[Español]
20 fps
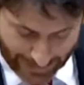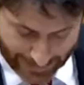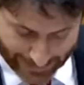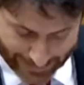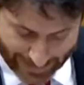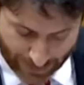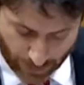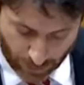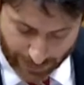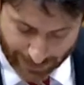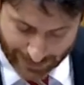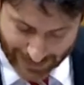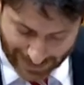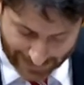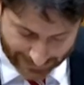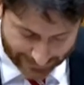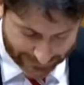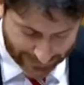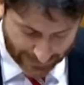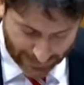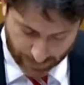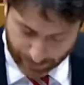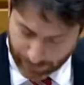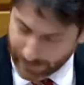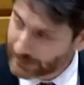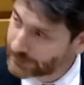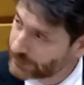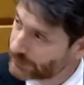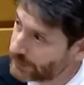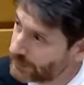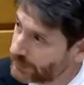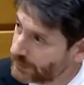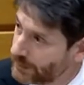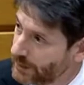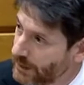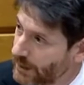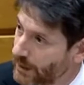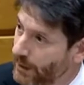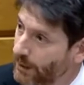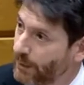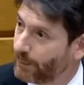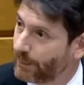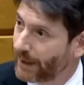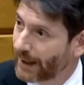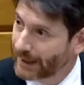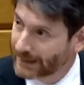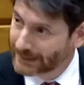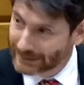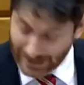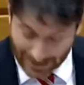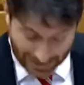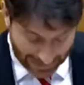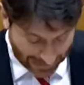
que hoy dais el paso para estar a